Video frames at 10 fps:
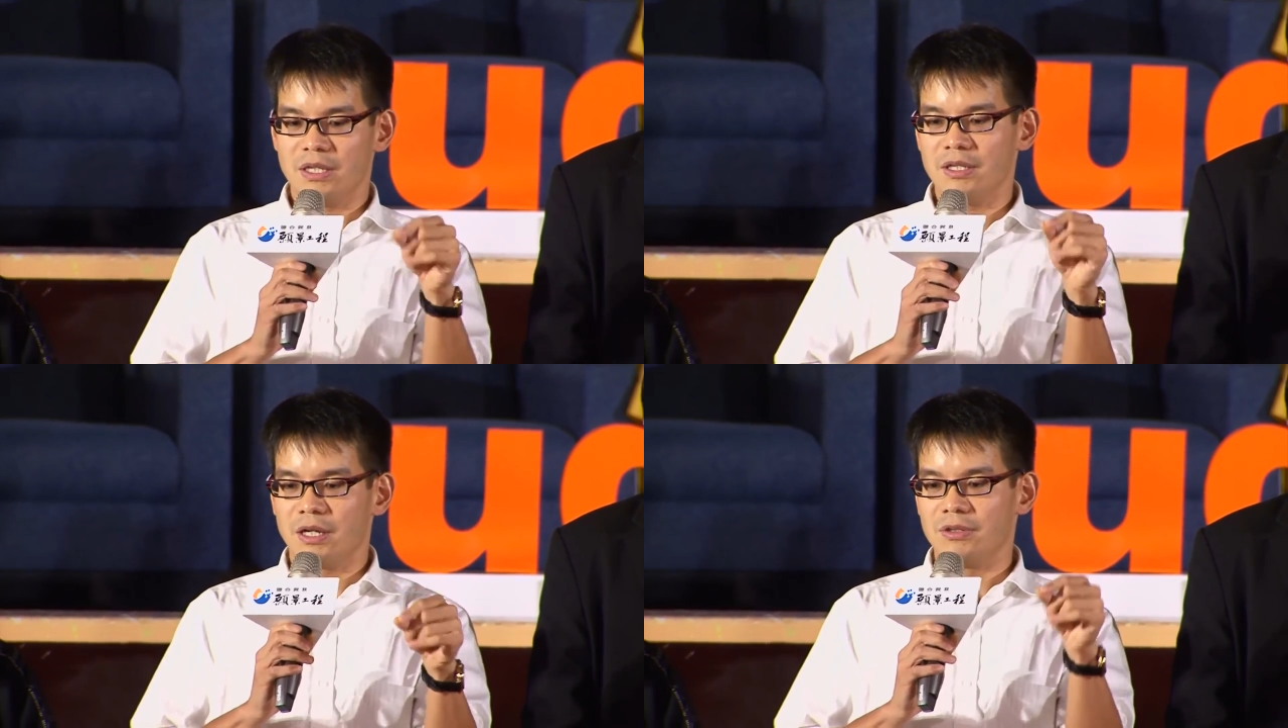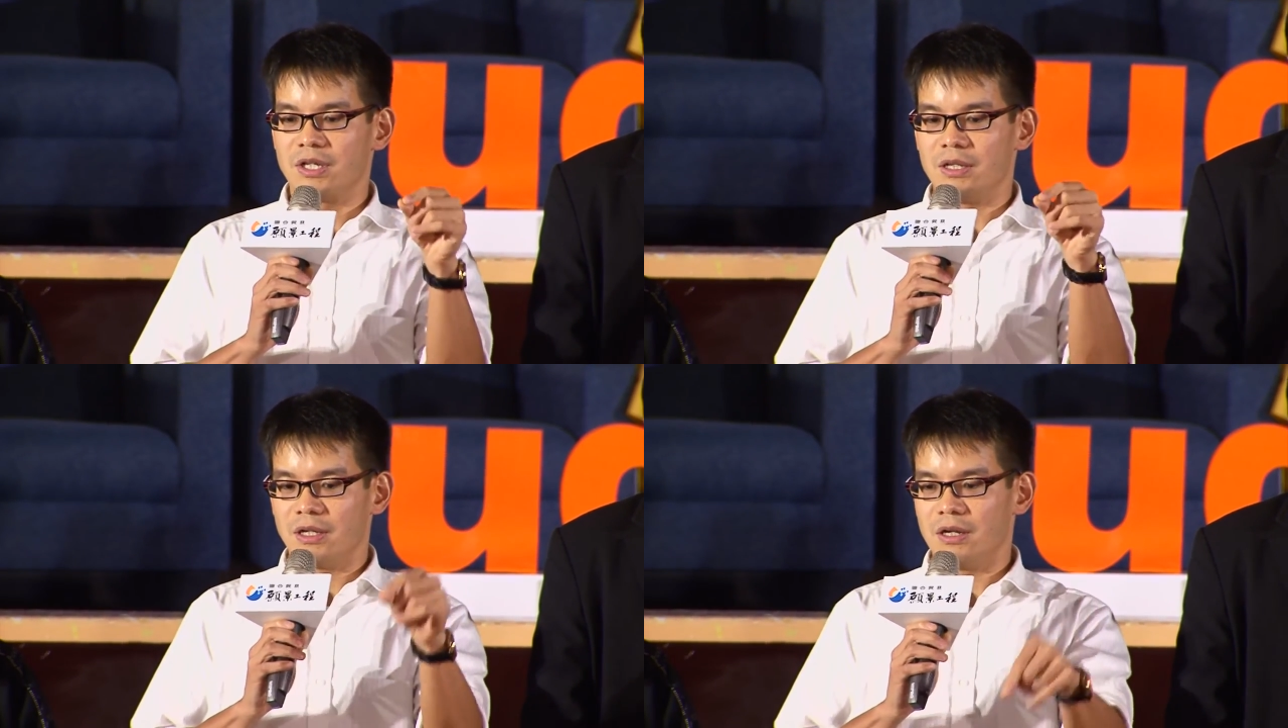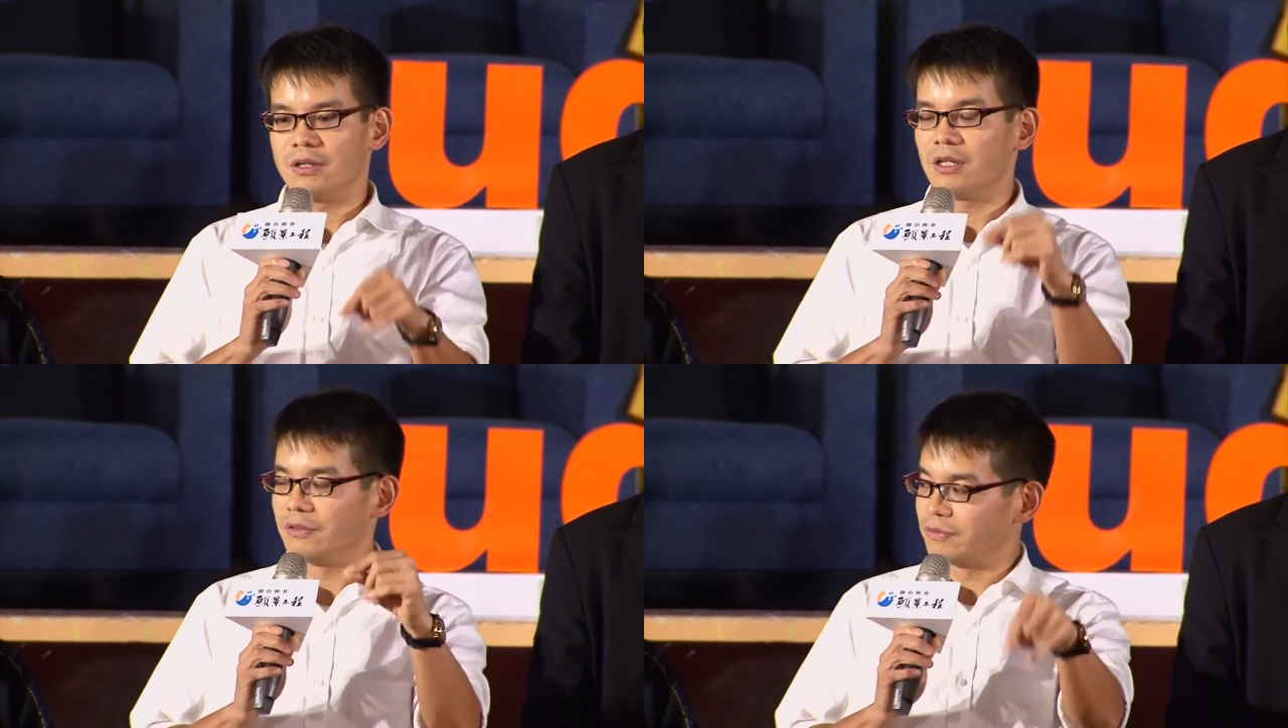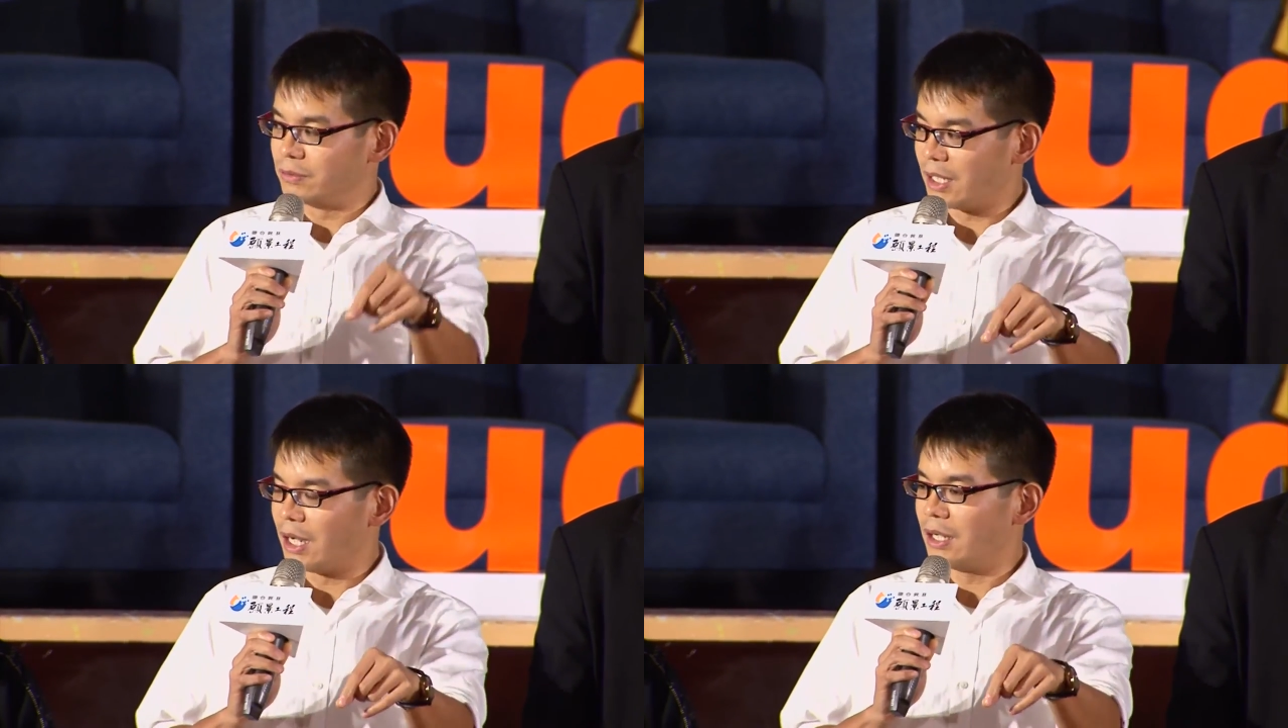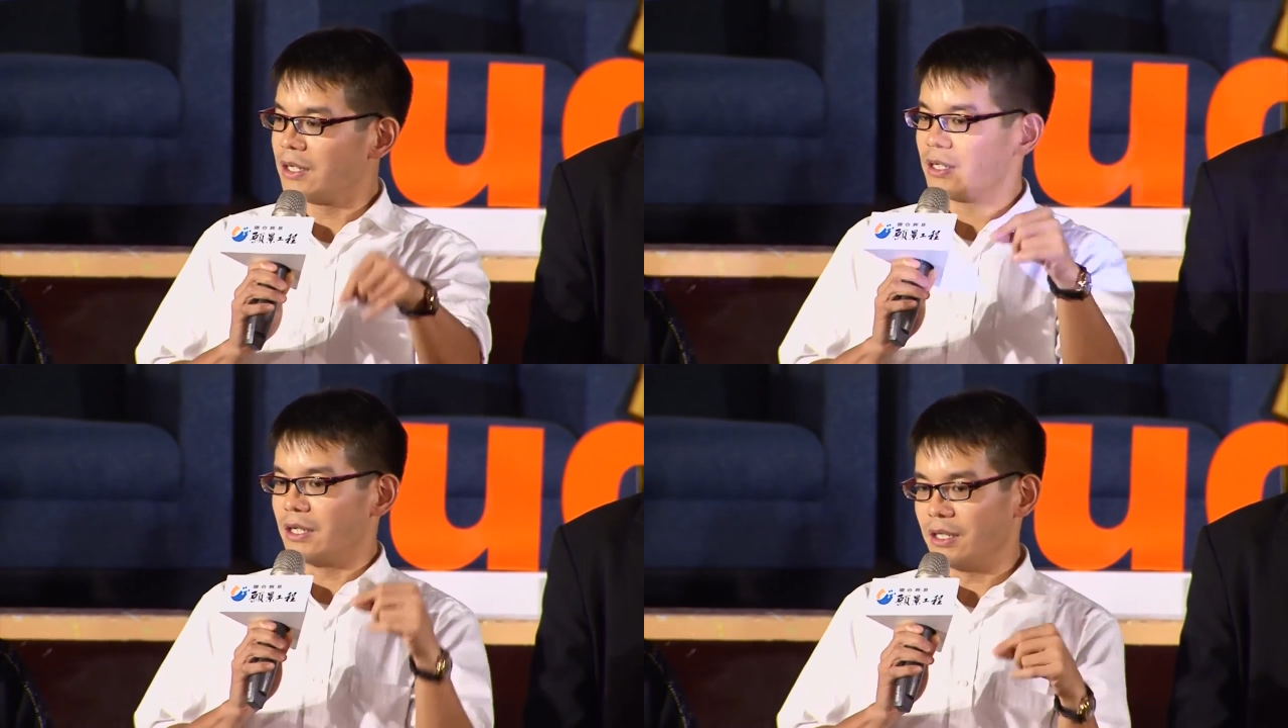临挑战，然后克服它，
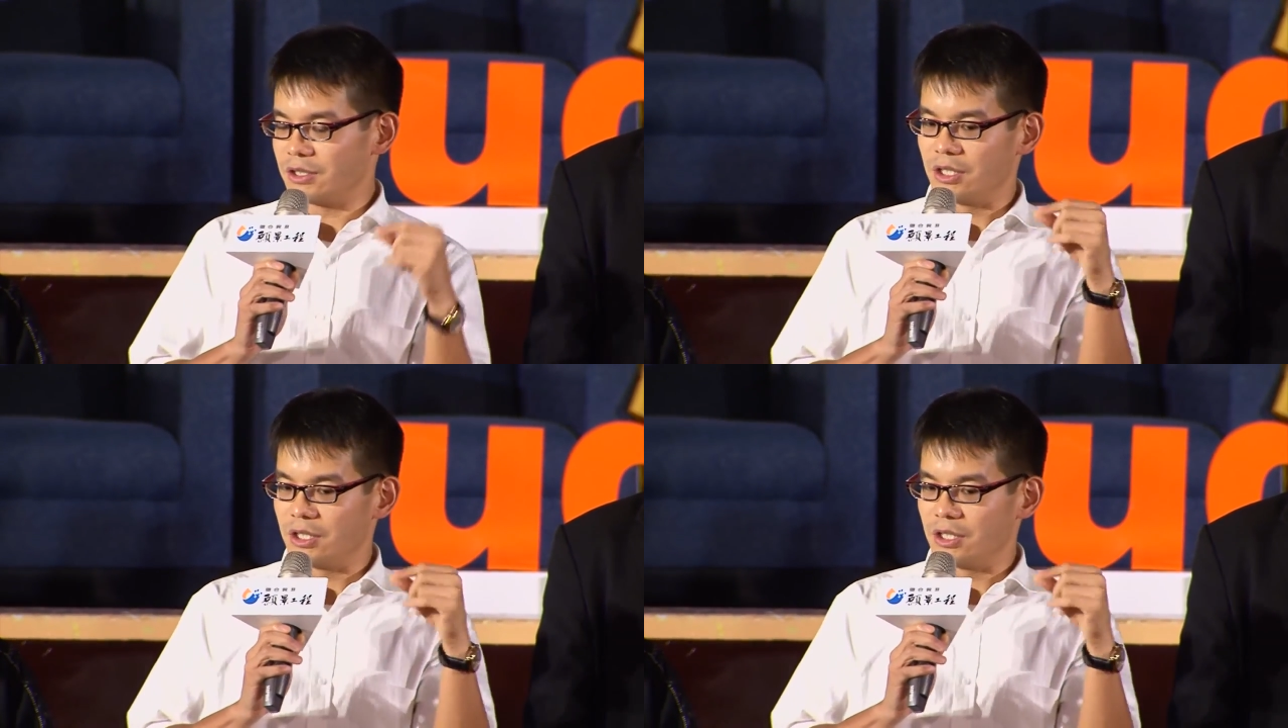然后